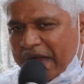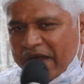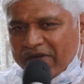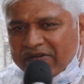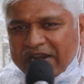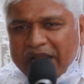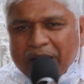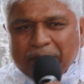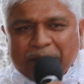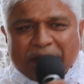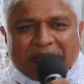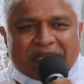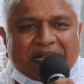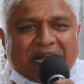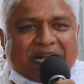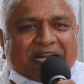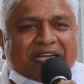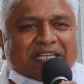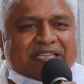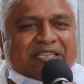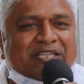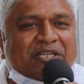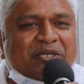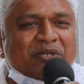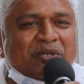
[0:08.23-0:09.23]
भावना पैदा
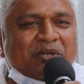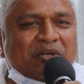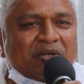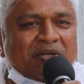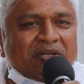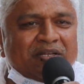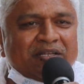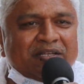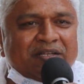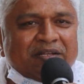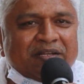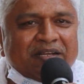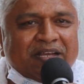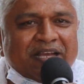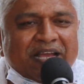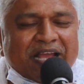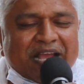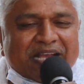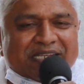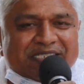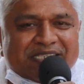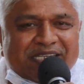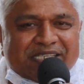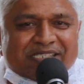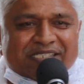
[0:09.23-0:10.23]
करती हो
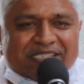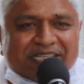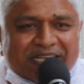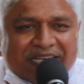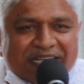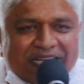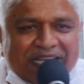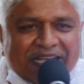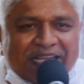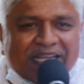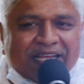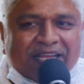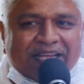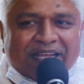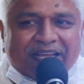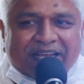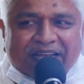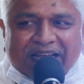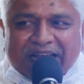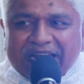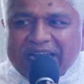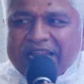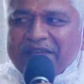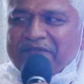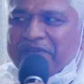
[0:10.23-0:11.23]
ऐसी सड़ी
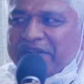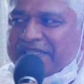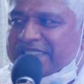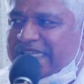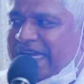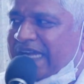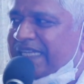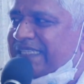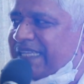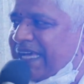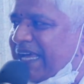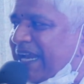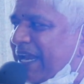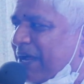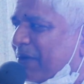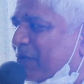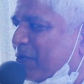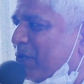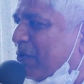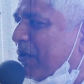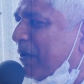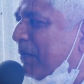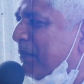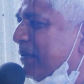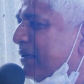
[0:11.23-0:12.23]
गली विचारधारा
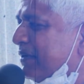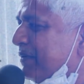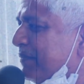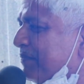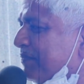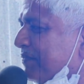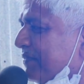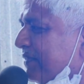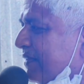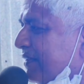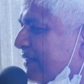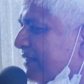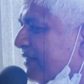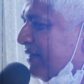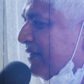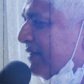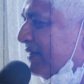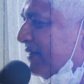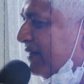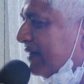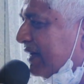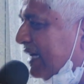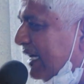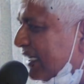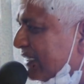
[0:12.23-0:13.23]
को अब
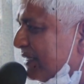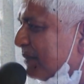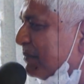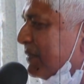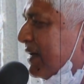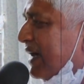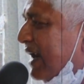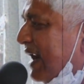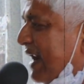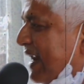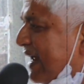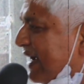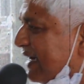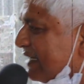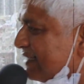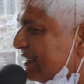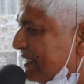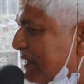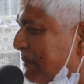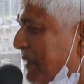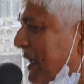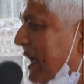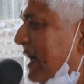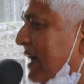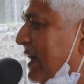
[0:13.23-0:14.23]
खत्म करने का
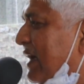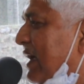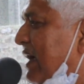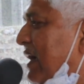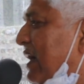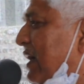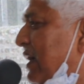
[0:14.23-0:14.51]
समय आ गया